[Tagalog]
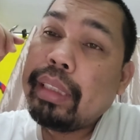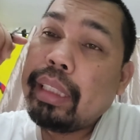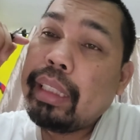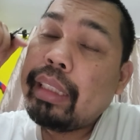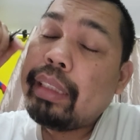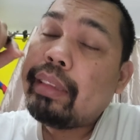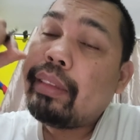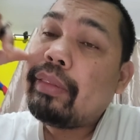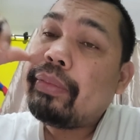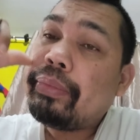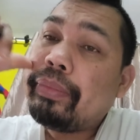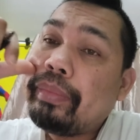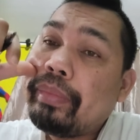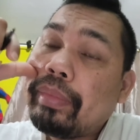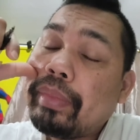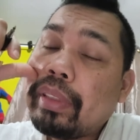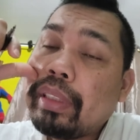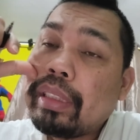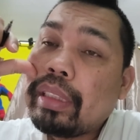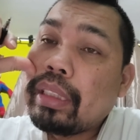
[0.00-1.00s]
ano
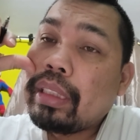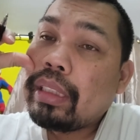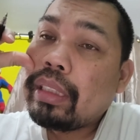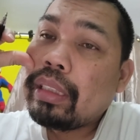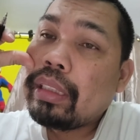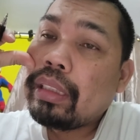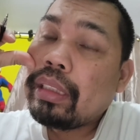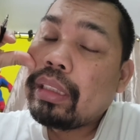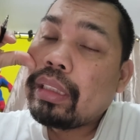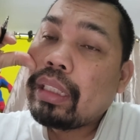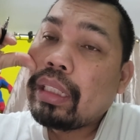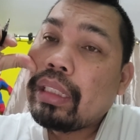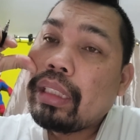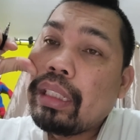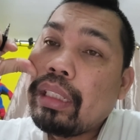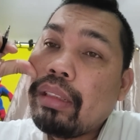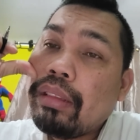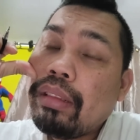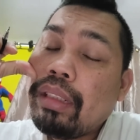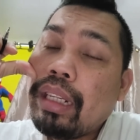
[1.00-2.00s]

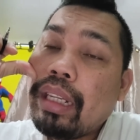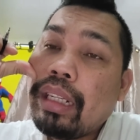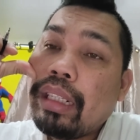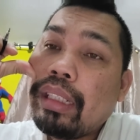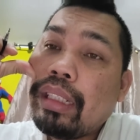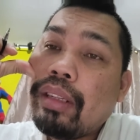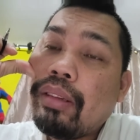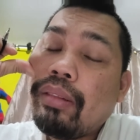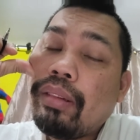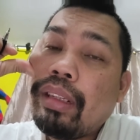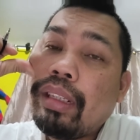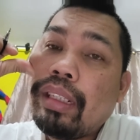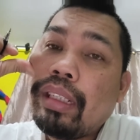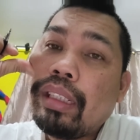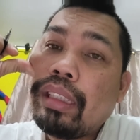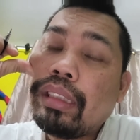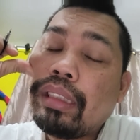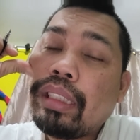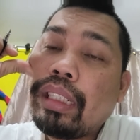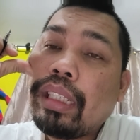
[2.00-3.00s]
kasi yun lang
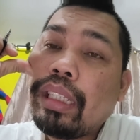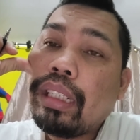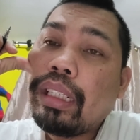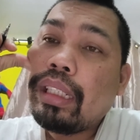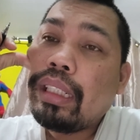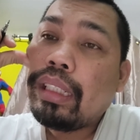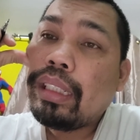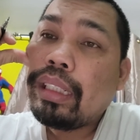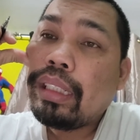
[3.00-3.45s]
daw ang sa